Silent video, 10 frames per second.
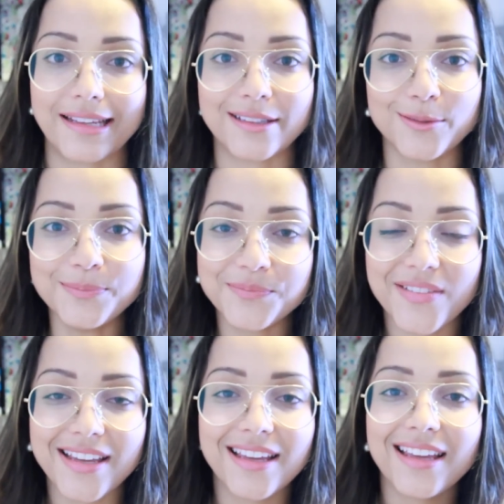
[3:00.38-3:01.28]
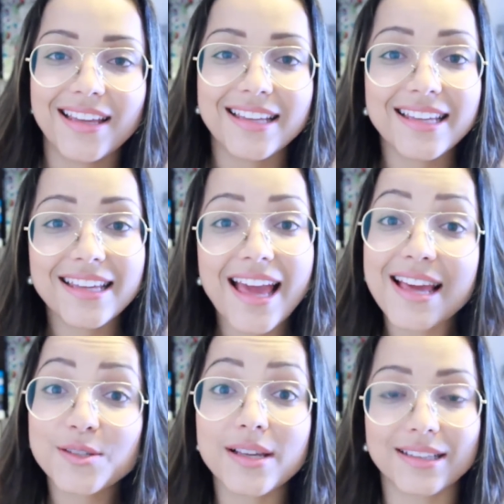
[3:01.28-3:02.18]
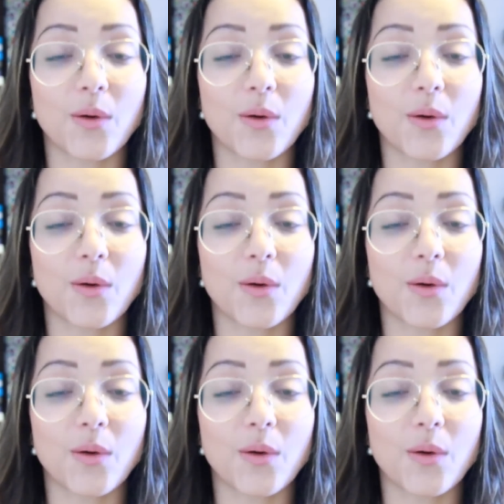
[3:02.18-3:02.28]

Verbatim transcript: lendo. E é isso aí,